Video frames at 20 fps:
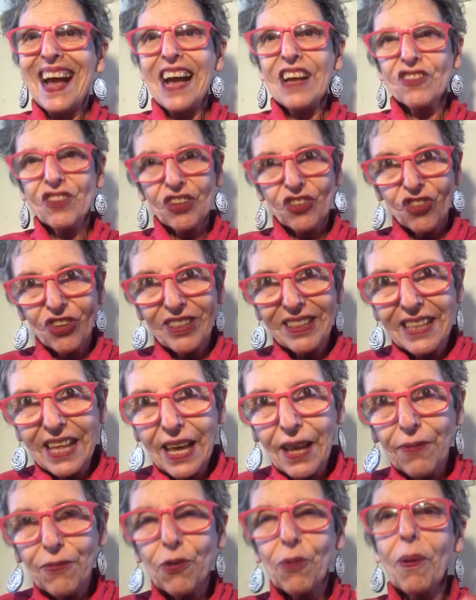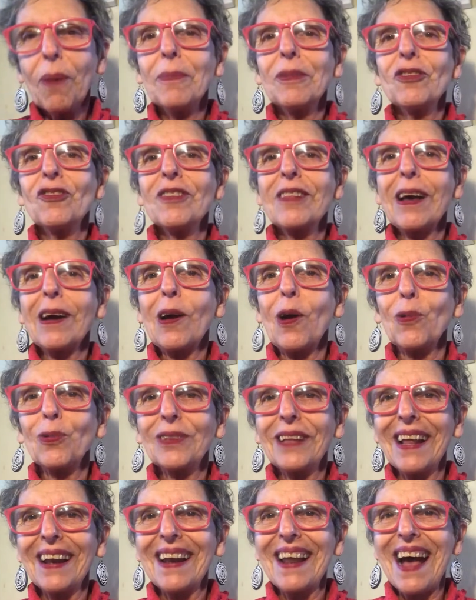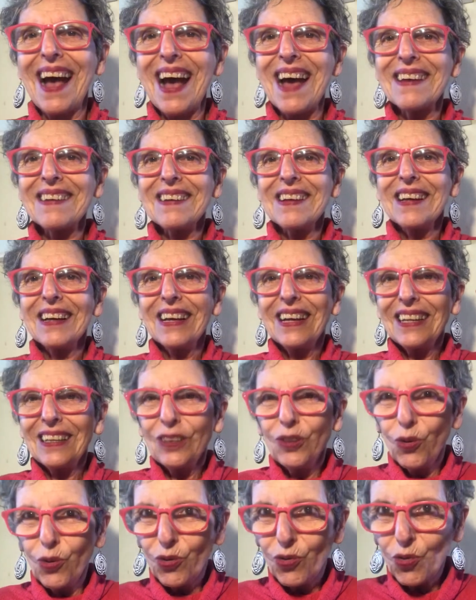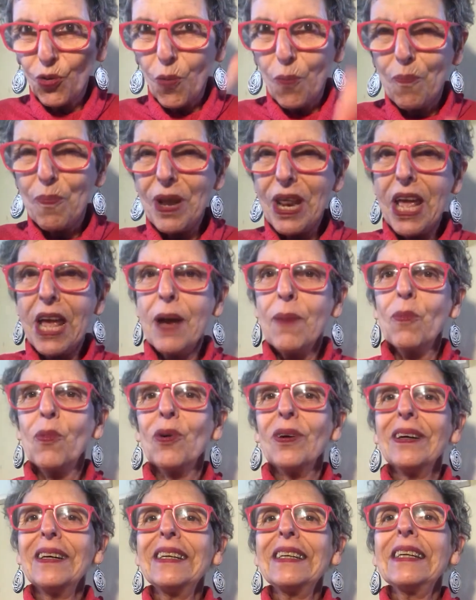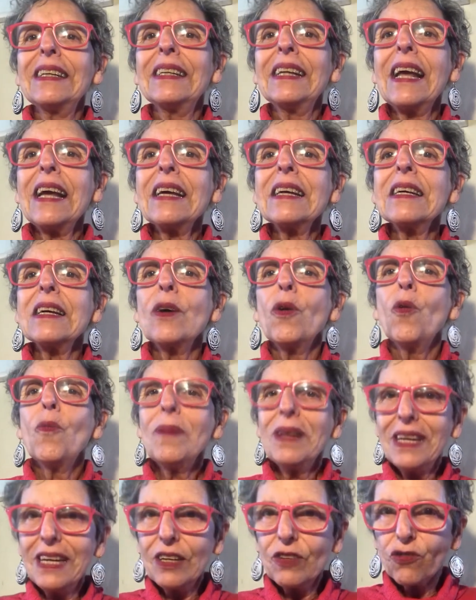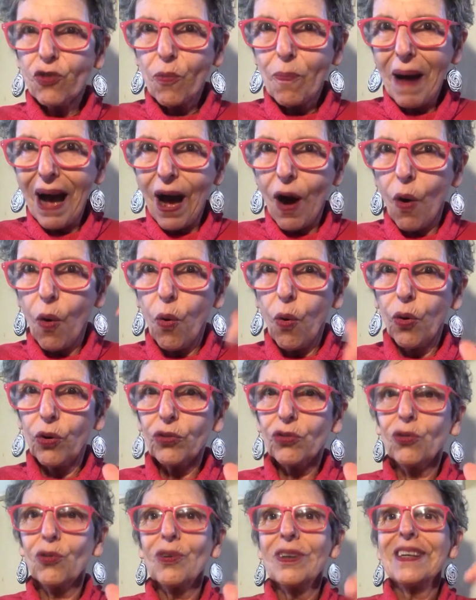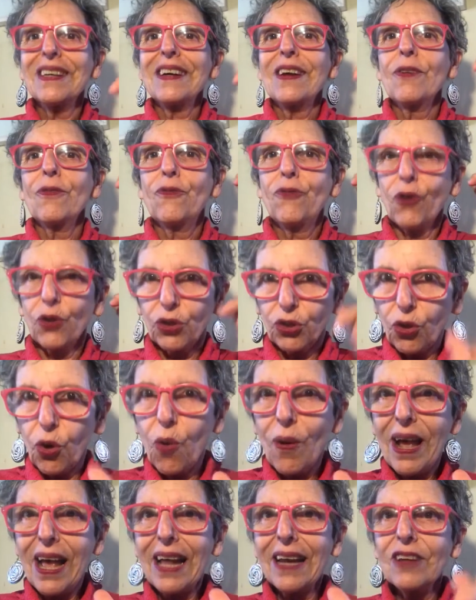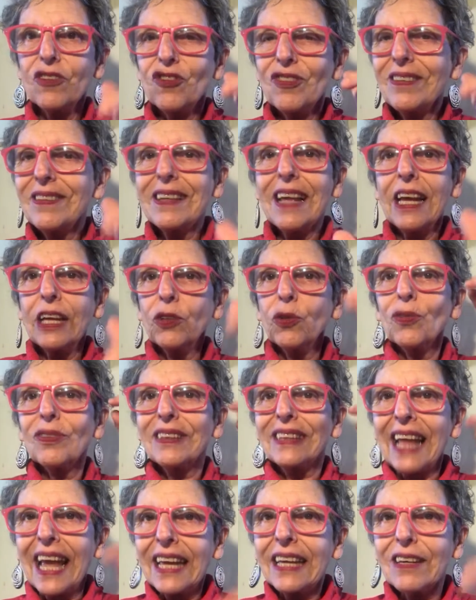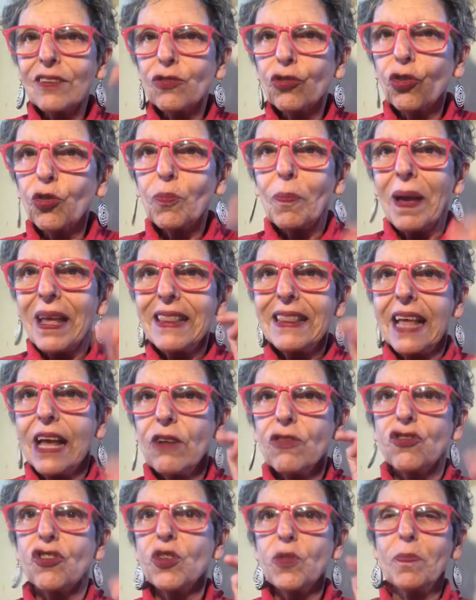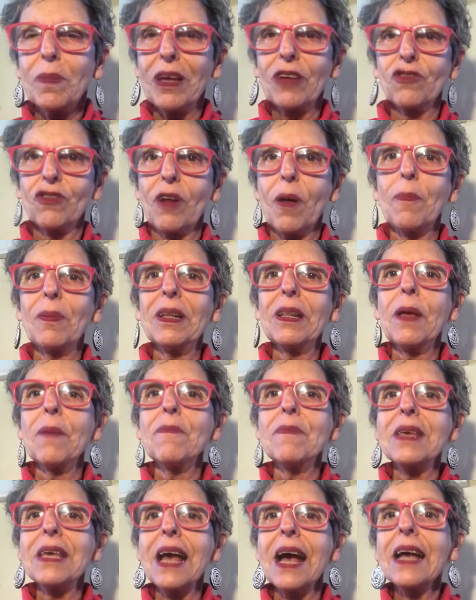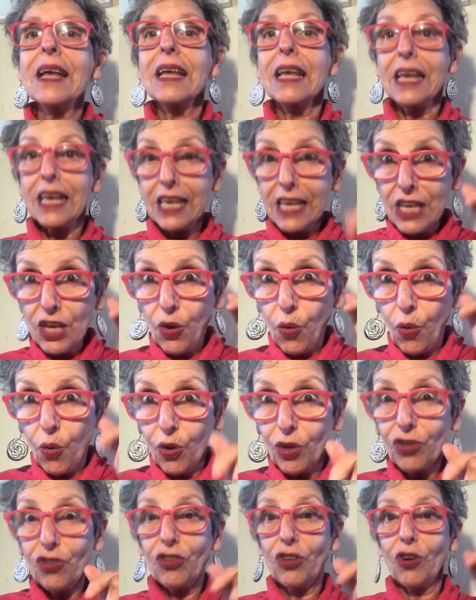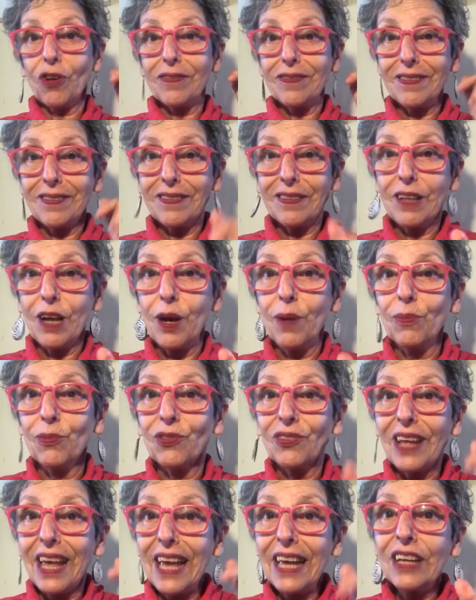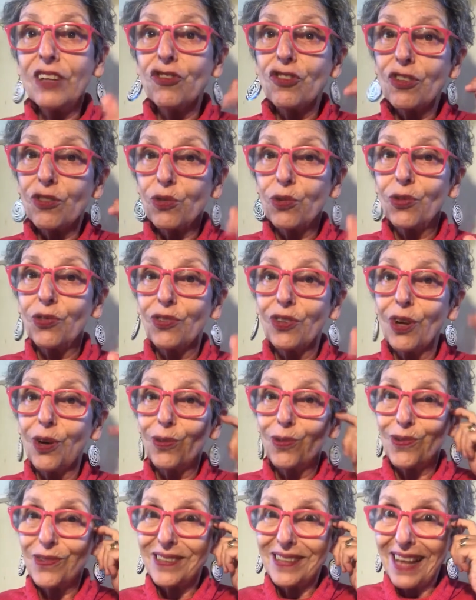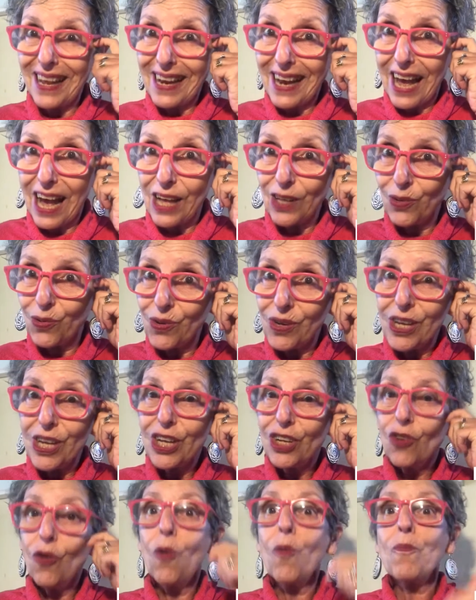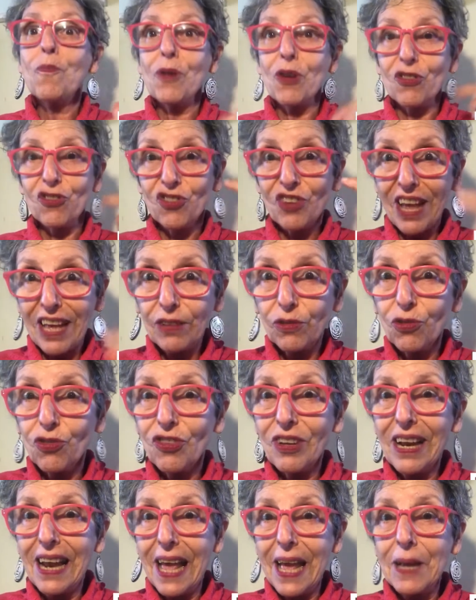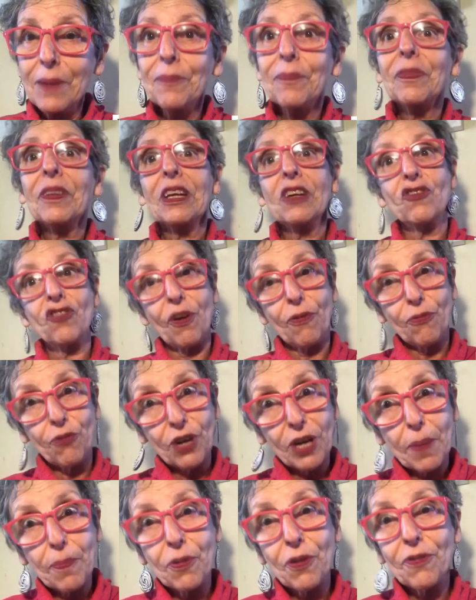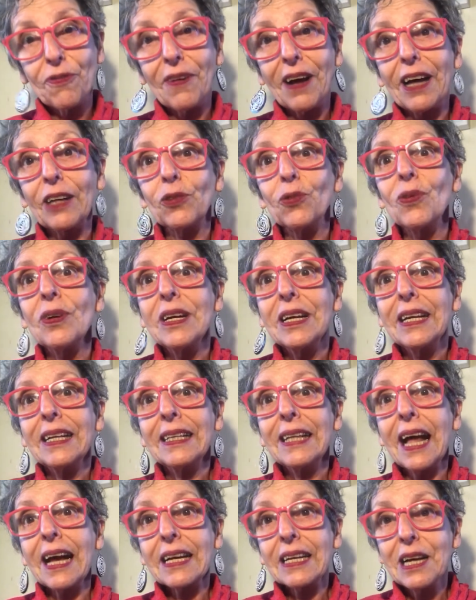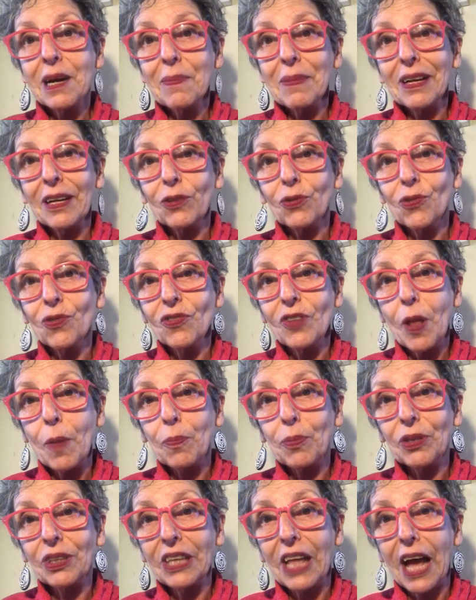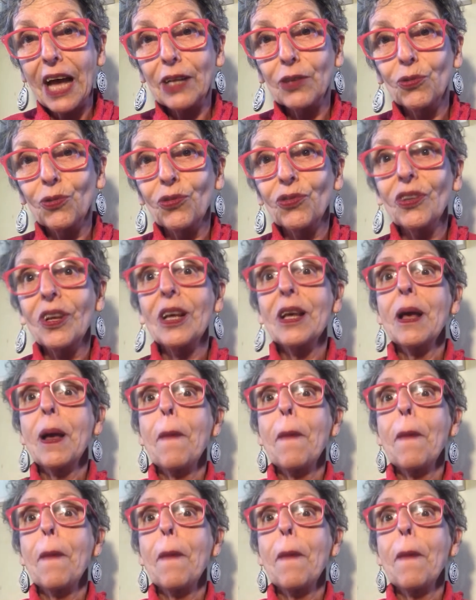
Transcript: A gente teve uma medida cautelar do Supremo, né? O ministro Barroso votou ela dizendo tem que suspender o despejo na pandemia. E hoje nós estamos em discussão no Senado um projeto de lei que já foi aprovado na Câmara dos Deputados